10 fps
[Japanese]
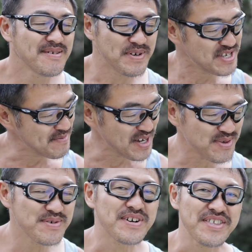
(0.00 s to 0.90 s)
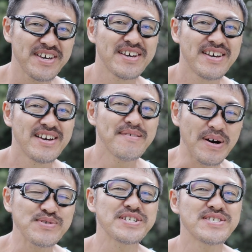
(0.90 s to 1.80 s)
まあ、自慢というかね、
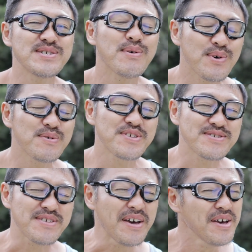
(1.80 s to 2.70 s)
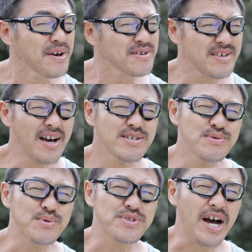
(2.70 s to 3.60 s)
まあ嬉しい報告ですね。最
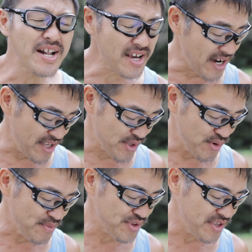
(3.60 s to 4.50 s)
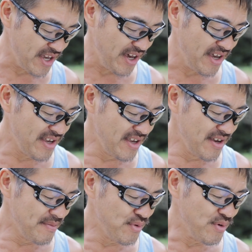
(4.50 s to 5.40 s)
初これ誰かなと思って、
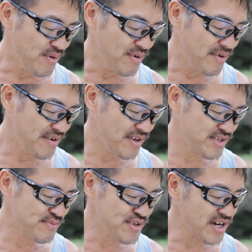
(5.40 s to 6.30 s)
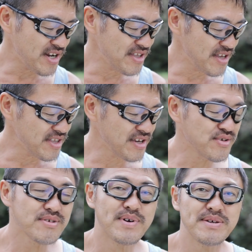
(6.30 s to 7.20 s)
もういつもながらね、適
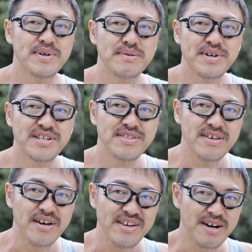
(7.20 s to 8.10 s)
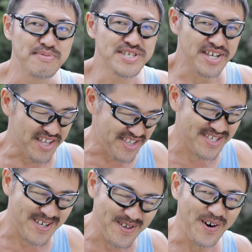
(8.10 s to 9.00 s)
当にバリバリバリって破いちゃったんで
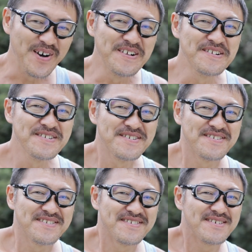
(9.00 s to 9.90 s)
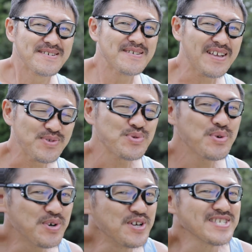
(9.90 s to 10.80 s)
すけど、なんと
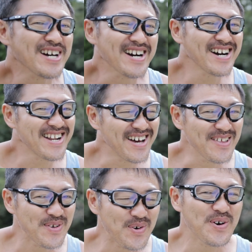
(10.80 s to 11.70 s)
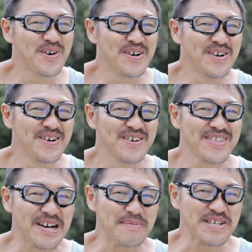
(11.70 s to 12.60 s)
所さんからの
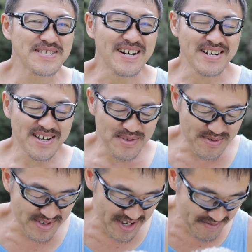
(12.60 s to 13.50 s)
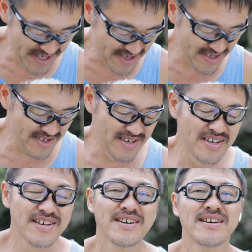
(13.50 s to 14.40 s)
手紙でした。ありがとうございます。
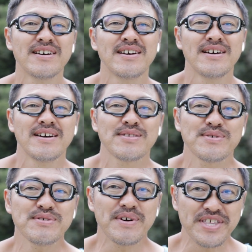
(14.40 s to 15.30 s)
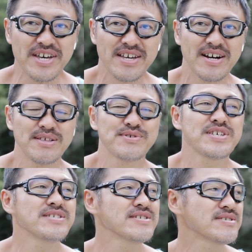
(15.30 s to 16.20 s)
というのはね、あの
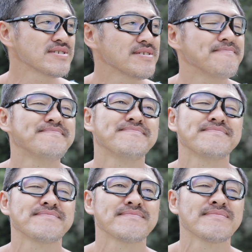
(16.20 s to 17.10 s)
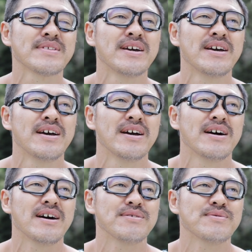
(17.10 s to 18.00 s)
先日、
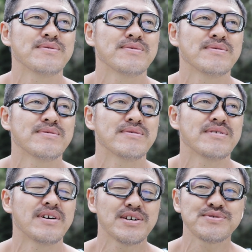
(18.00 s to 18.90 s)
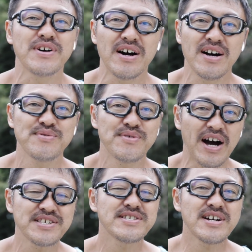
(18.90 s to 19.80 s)
あのあそうだあの
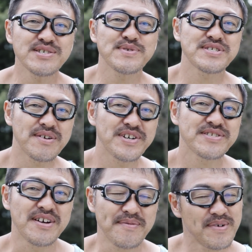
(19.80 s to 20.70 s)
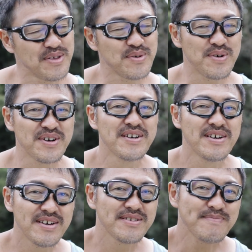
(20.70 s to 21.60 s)
足大丈夫です沢井さんあの
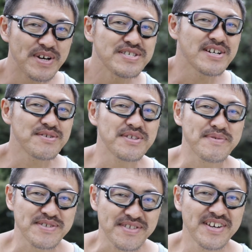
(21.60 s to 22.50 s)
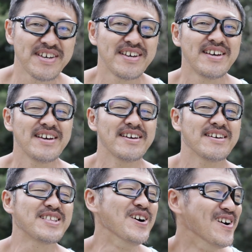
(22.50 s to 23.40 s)
毎日歩いてますね
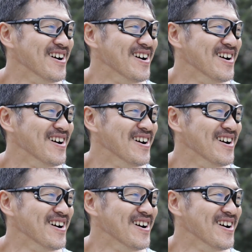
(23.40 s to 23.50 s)
えー、と